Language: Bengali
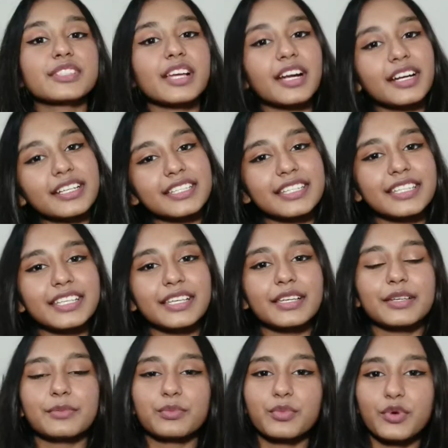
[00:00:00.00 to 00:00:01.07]
স্কার্ট দিয়ে
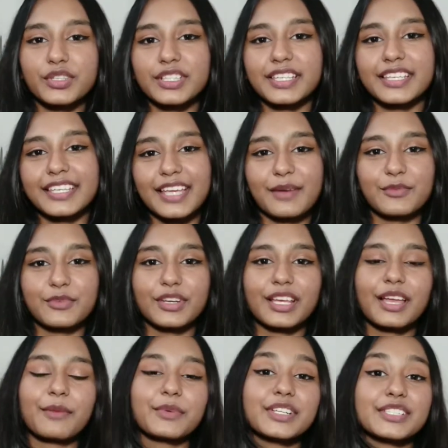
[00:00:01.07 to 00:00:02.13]
পরে দেখি কেমন
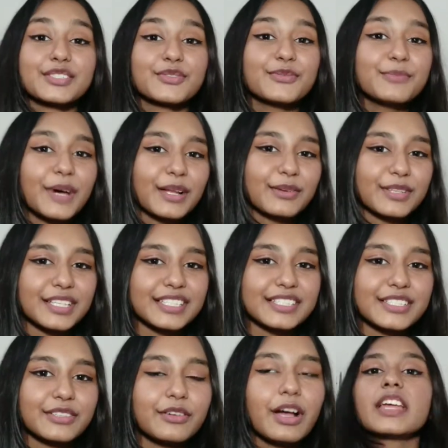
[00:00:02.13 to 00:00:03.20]
লাগে আমার কাছে খুব ভালো
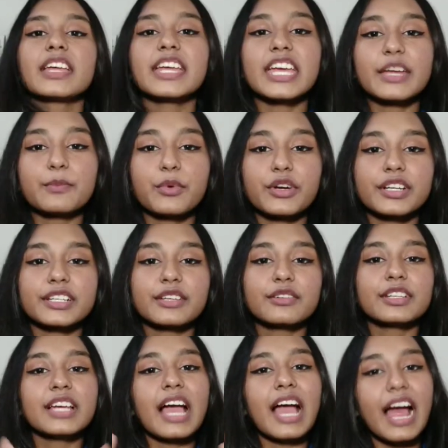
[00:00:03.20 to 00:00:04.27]
লেগেছিল এরপরেরটা
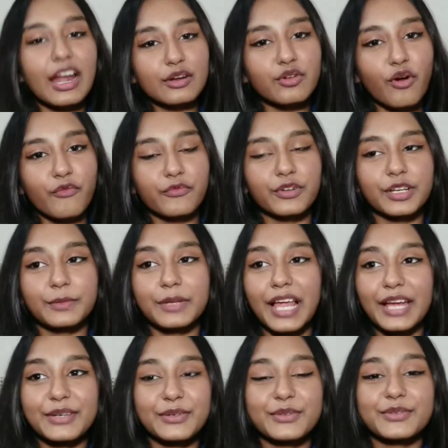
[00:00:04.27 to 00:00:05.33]
হলে আরো কমফোর্টেবল
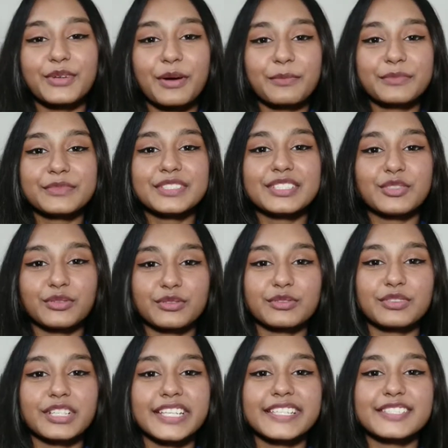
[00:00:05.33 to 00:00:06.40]
আই ডোন্ট নো আমি
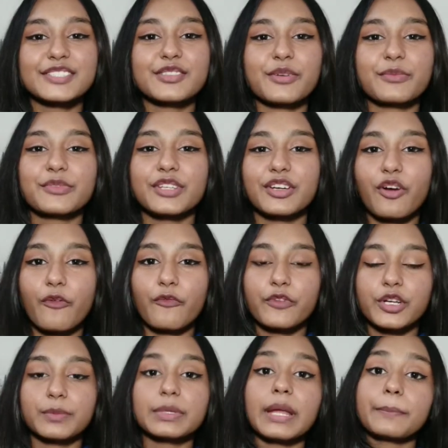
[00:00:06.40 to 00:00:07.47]
যতগুলো রেখেছি সবগুলো
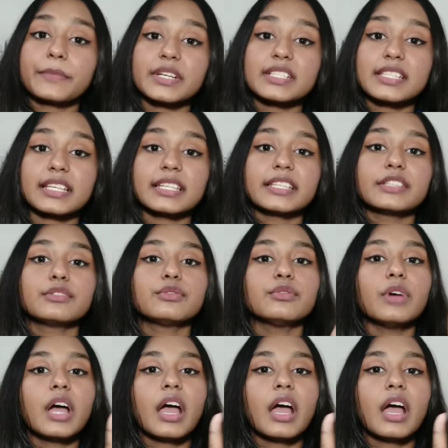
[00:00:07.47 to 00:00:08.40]
কমফোর্টেবল আপনারা চাইলে কিন্তু